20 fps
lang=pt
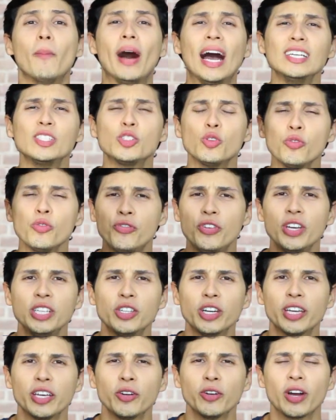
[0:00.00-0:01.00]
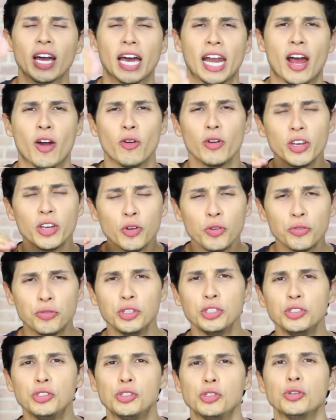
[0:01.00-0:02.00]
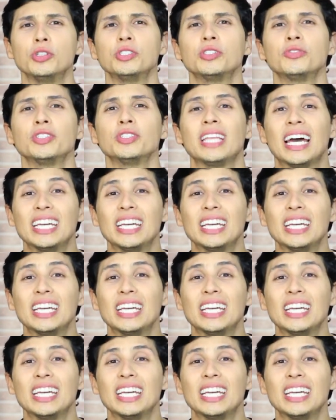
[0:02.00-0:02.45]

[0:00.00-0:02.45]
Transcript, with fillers: mais um vídeo aqui no canal e no vídeo de hoje vou